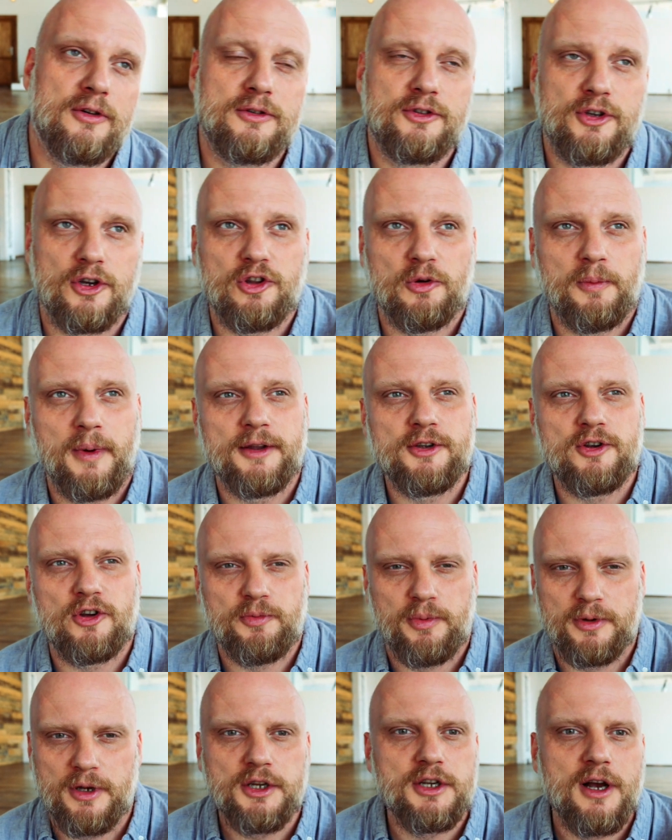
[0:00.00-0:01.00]
co to będzie od
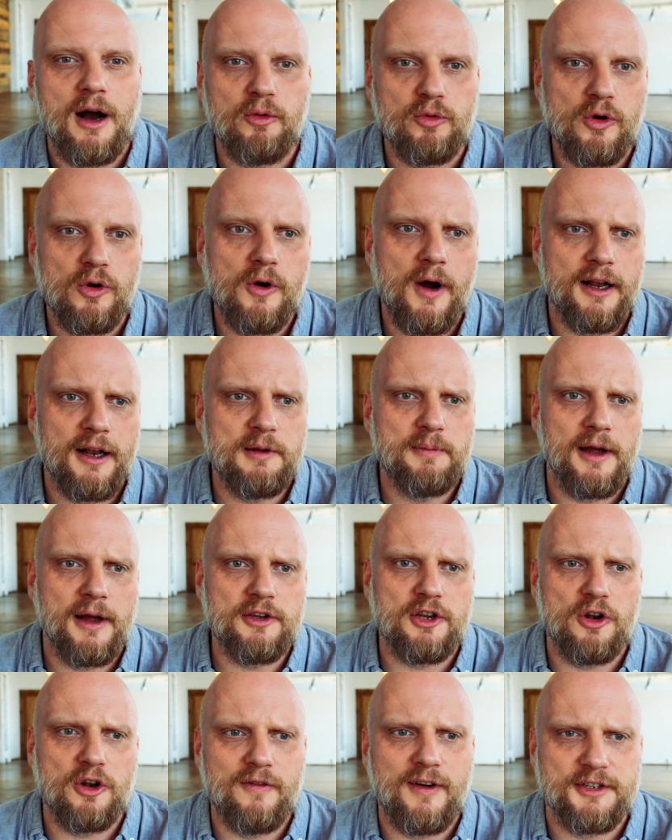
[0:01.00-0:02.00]
poniedziałku. Kochani,
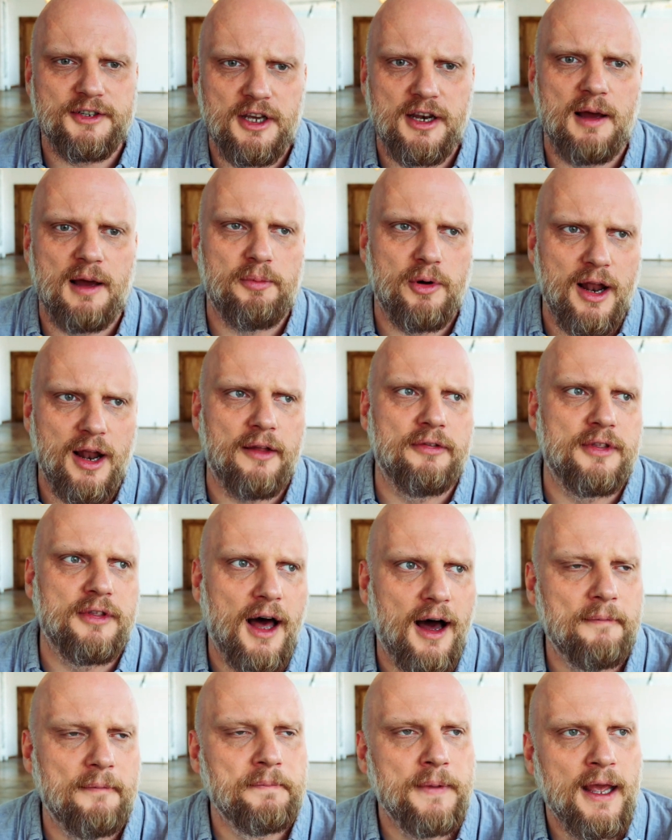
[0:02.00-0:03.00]
będzie nowa seria
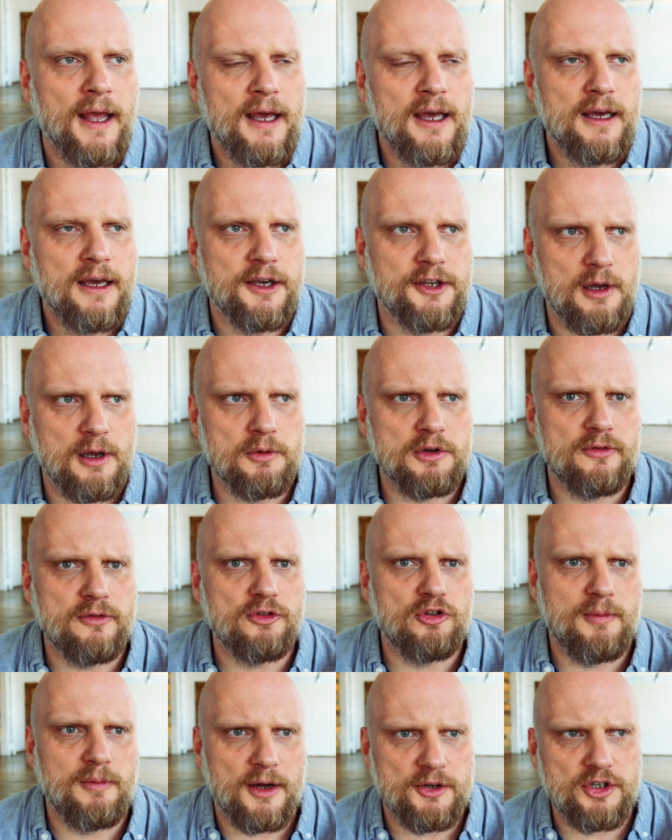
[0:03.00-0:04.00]
poranna i chciałbym się
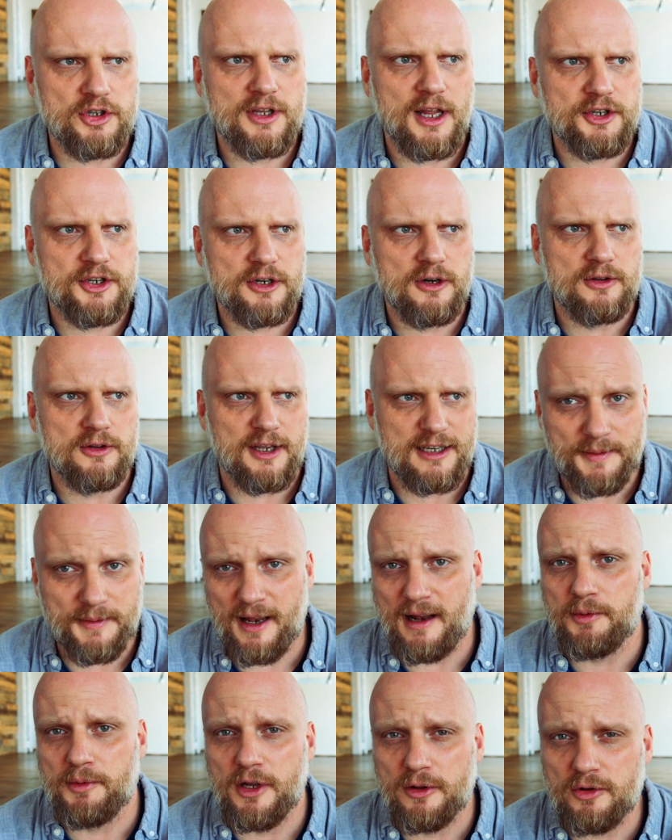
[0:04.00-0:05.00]
wytłumaczyć, dlaczego ta
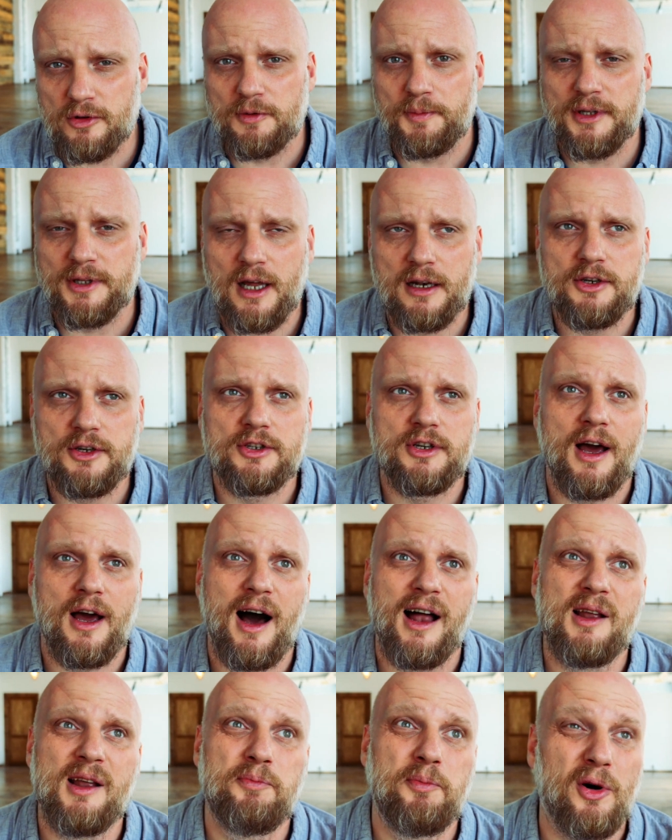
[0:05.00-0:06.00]
zmiana, bo niektórzy
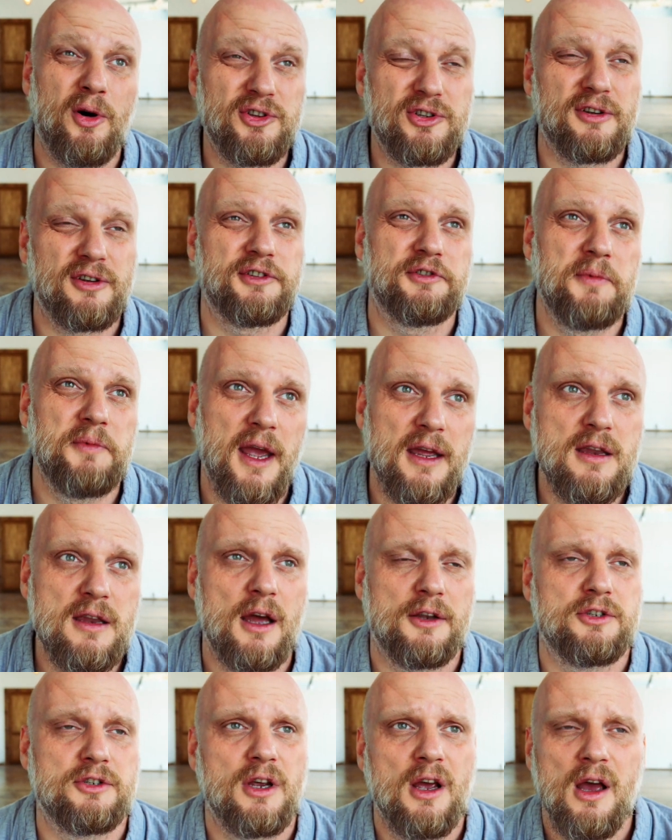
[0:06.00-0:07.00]
pytaliście, ale po co
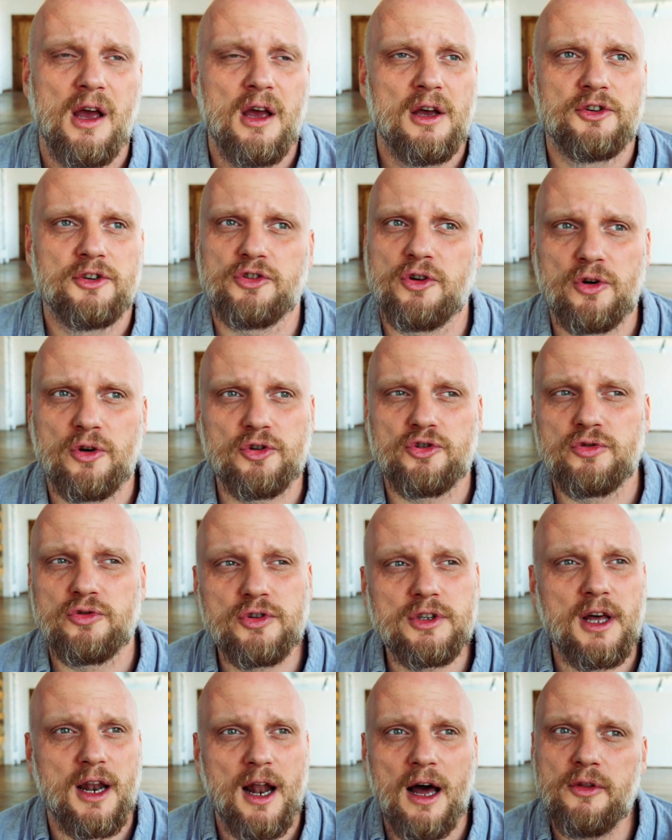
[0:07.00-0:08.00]
zmieniać, skoro
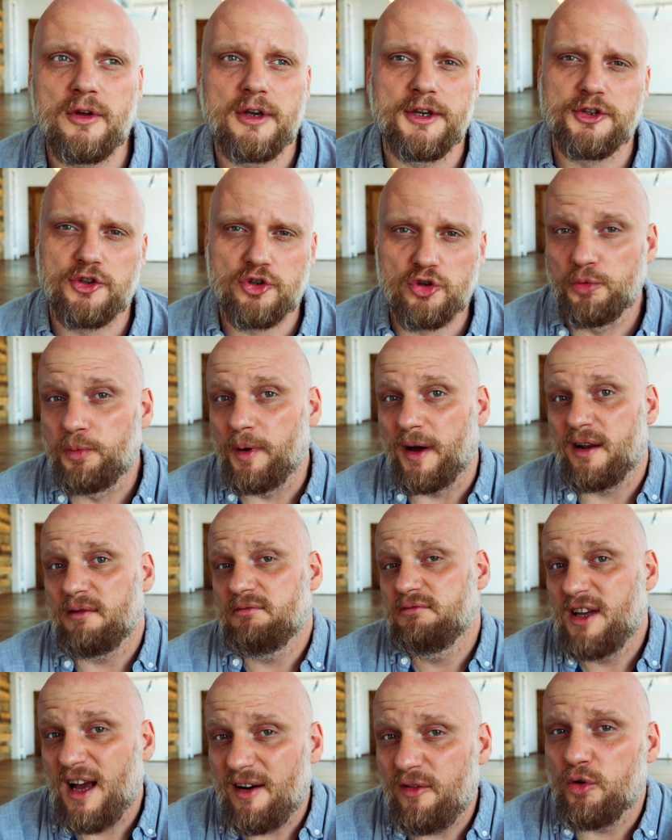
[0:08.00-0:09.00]
6 rano jest super?
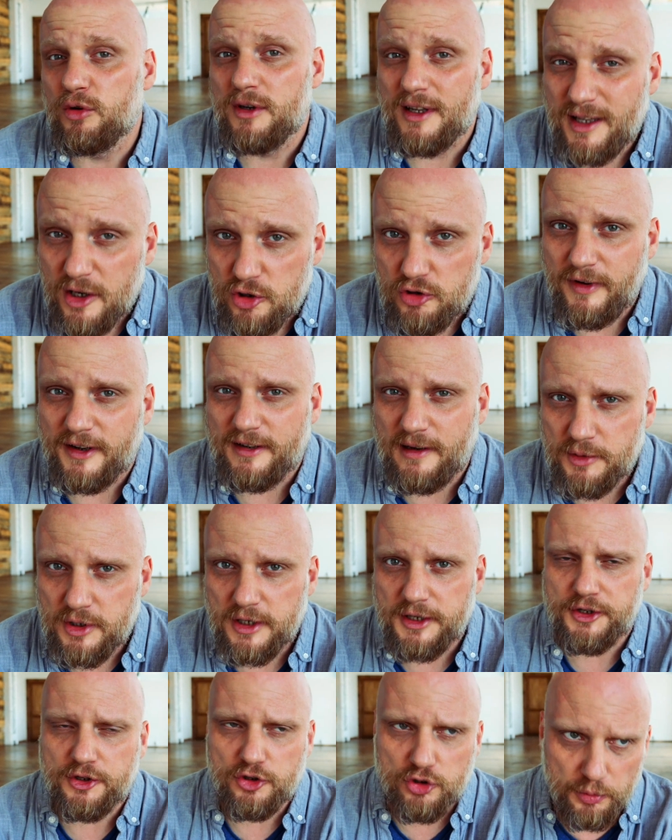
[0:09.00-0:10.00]
Ja w ogóle też uważam,
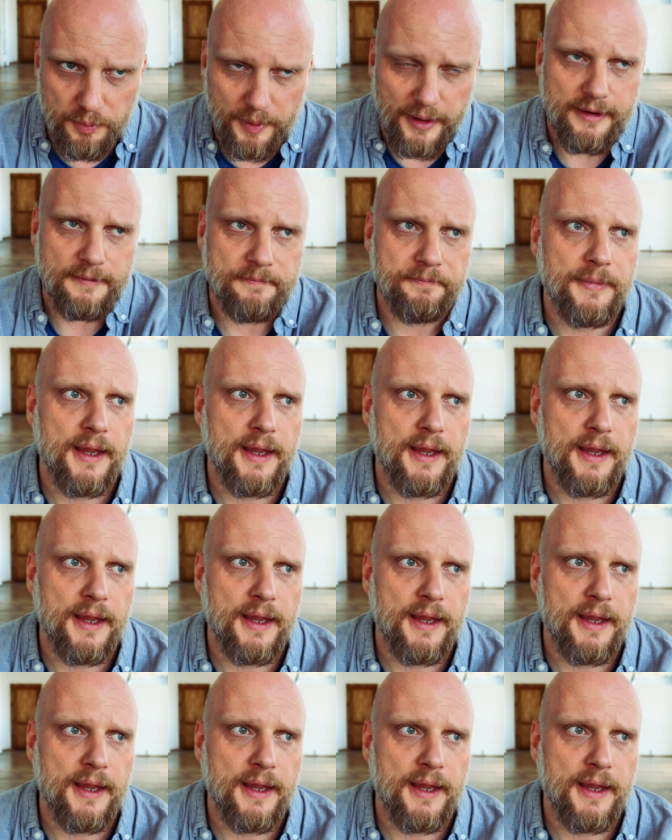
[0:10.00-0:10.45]
że jest super.